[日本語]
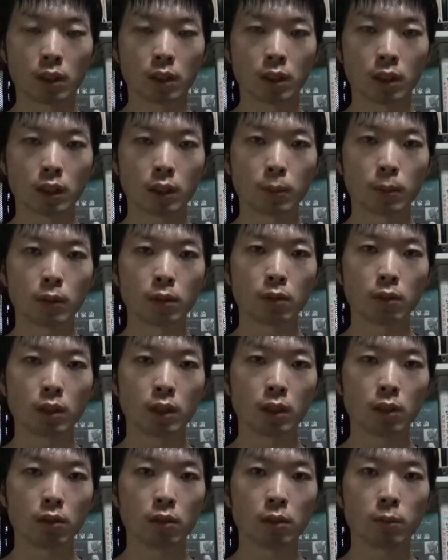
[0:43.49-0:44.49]
頭の
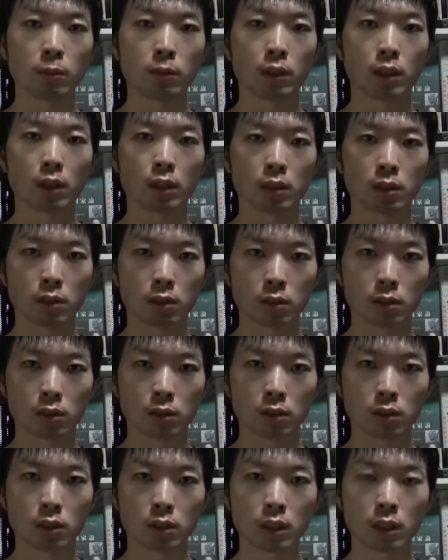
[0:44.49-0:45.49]
栄養にもならず
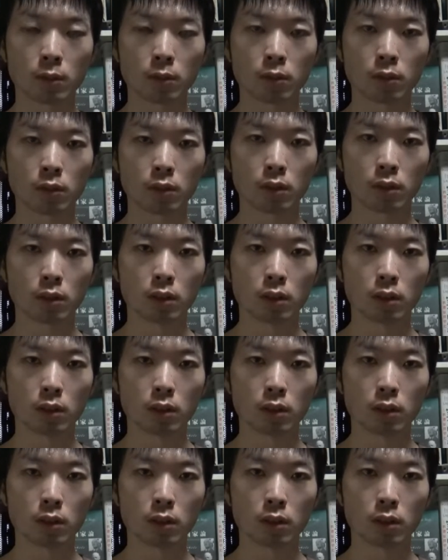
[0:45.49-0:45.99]
しかも